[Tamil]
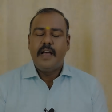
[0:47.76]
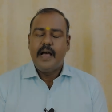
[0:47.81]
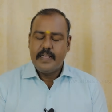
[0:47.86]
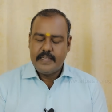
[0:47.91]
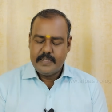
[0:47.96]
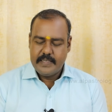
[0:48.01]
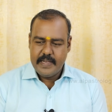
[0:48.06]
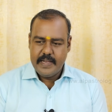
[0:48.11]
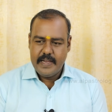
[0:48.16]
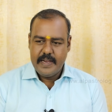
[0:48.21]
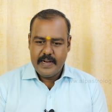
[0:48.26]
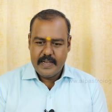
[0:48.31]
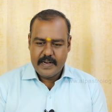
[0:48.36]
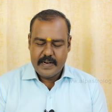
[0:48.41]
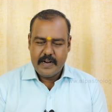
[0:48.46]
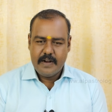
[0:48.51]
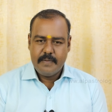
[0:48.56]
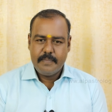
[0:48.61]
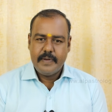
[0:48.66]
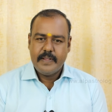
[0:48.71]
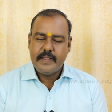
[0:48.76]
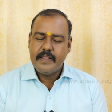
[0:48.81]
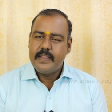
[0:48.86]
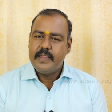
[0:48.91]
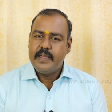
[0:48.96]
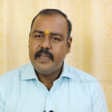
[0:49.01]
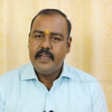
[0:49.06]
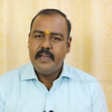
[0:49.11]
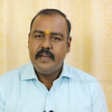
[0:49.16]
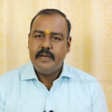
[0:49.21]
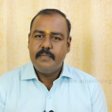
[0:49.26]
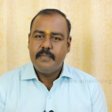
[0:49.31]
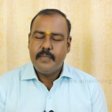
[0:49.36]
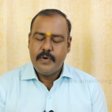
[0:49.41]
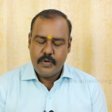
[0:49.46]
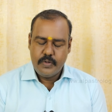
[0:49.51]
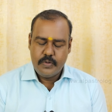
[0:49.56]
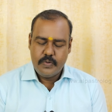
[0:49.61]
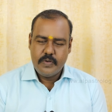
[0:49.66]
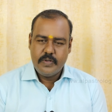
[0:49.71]
அச்சே இலக்கண பத்ததி
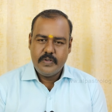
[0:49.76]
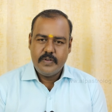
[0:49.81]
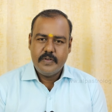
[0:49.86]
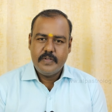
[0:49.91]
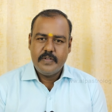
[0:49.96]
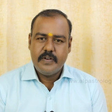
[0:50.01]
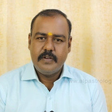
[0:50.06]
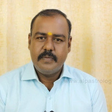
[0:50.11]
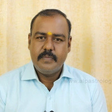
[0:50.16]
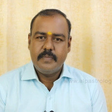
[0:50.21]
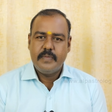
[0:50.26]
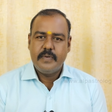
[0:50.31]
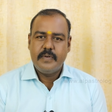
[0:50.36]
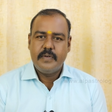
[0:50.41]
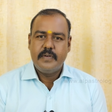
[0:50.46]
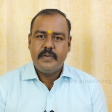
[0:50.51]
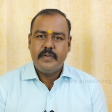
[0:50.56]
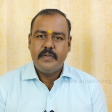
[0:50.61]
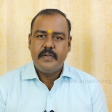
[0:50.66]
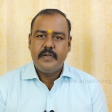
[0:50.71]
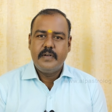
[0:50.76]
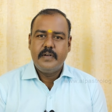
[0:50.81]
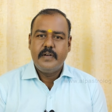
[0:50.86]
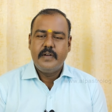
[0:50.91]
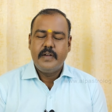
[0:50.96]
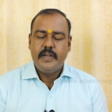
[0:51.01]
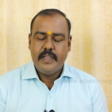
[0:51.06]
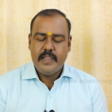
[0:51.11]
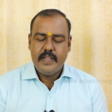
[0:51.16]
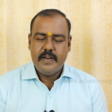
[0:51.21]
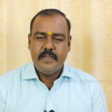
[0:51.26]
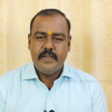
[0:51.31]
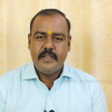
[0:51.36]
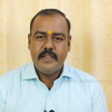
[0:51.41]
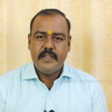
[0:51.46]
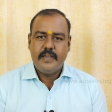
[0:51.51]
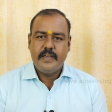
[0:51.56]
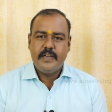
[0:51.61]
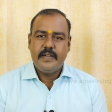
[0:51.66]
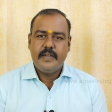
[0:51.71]
மருத்துவ ஜோதிடம் இதில்
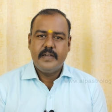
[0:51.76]
வந்து